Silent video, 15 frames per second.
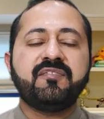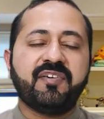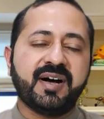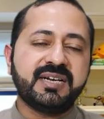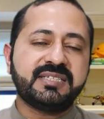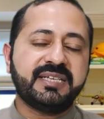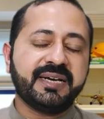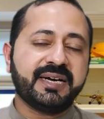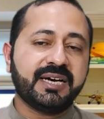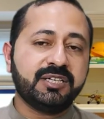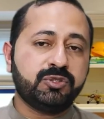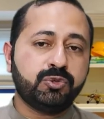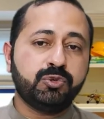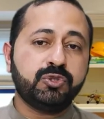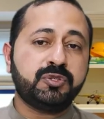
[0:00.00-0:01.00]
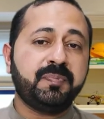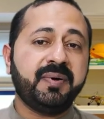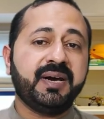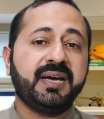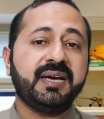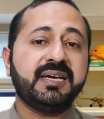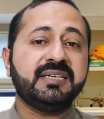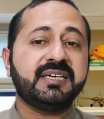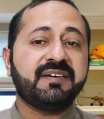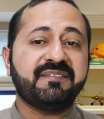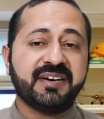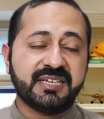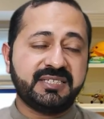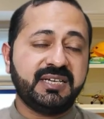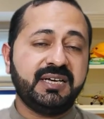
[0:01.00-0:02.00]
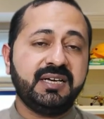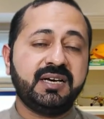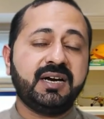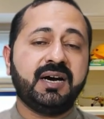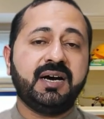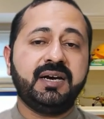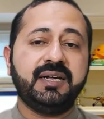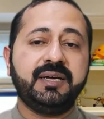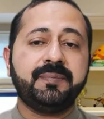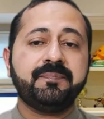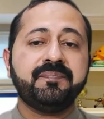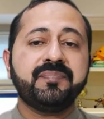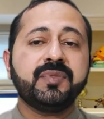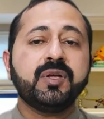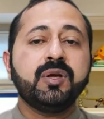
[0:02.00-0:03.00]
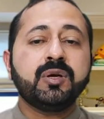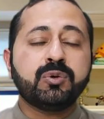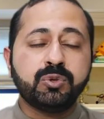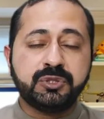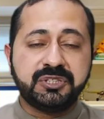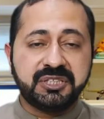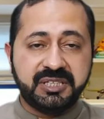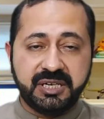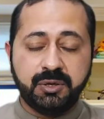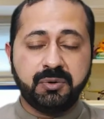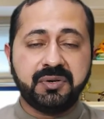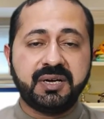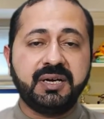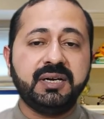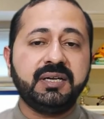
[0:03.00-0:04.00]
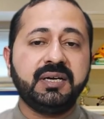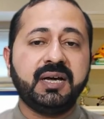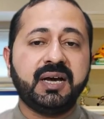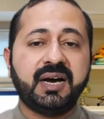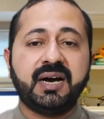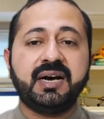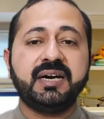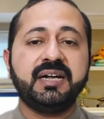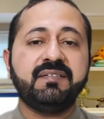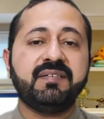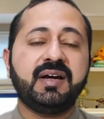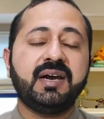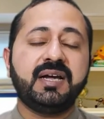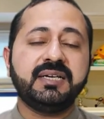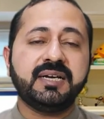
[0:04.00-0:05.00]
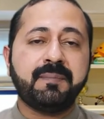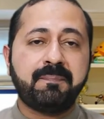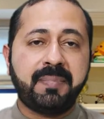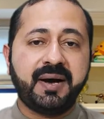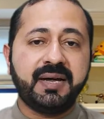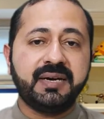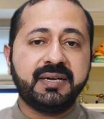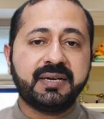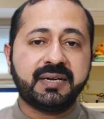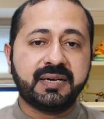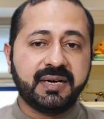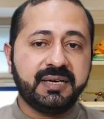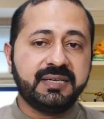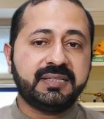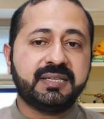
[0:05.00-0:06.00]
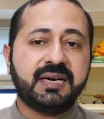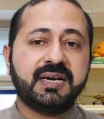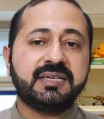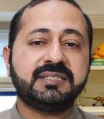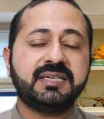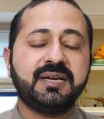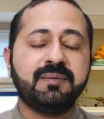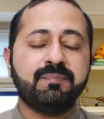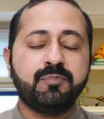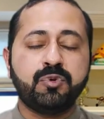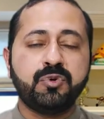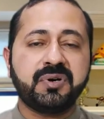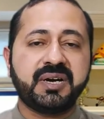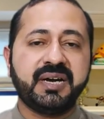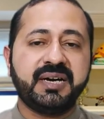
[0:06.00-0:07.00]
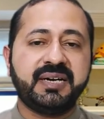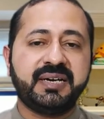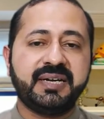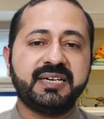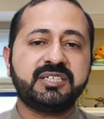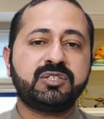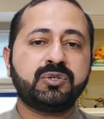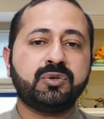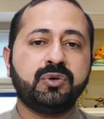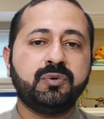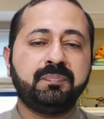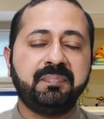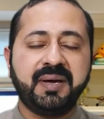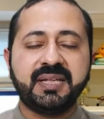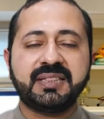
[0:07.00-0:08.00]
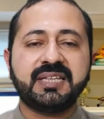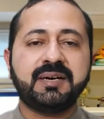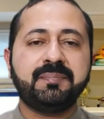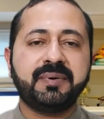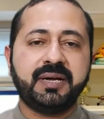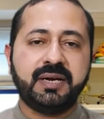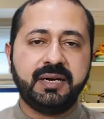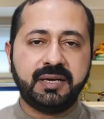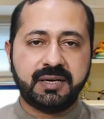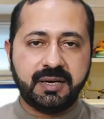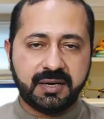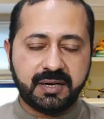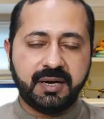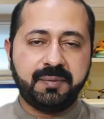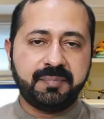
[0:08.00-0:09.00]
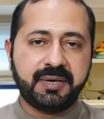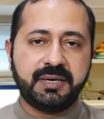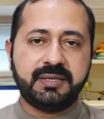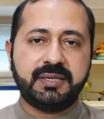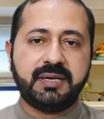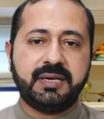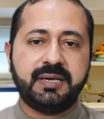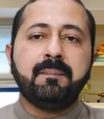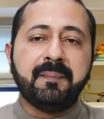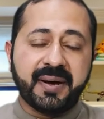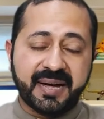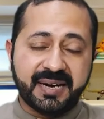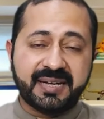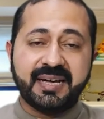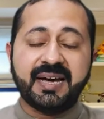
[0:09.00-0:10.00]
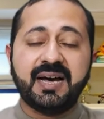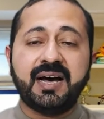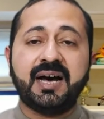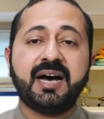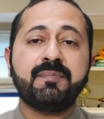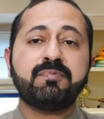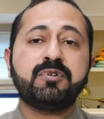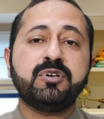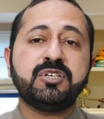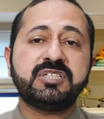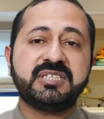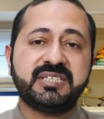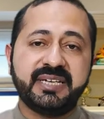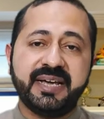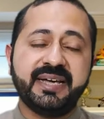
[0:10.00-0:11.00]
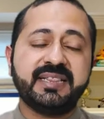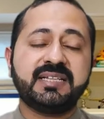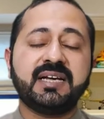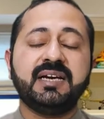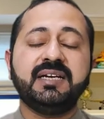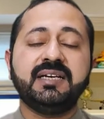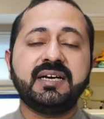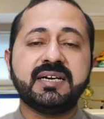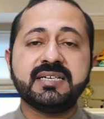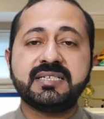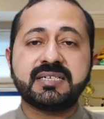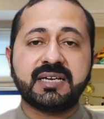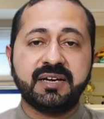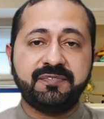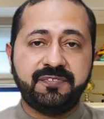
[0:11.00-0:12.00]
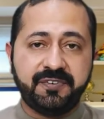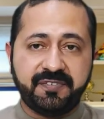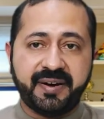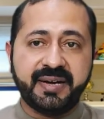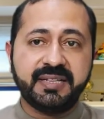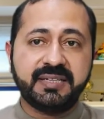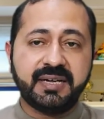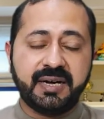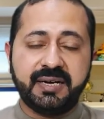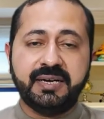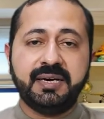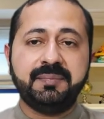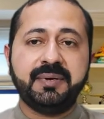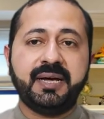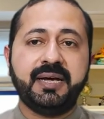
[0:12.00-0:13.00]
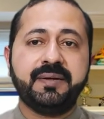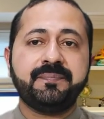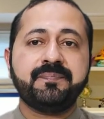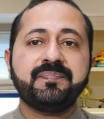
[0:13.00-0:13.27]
फालसे का जूस बनाएं या वैसे ही खा लें कुछ दिनों के लिए आने वाला ये फल कई तरह से मुंह के टेस्ट को बेहतर बनाने का काम करता है मगर क्या आपको सेहत के लिए इसके फवायद का इलम है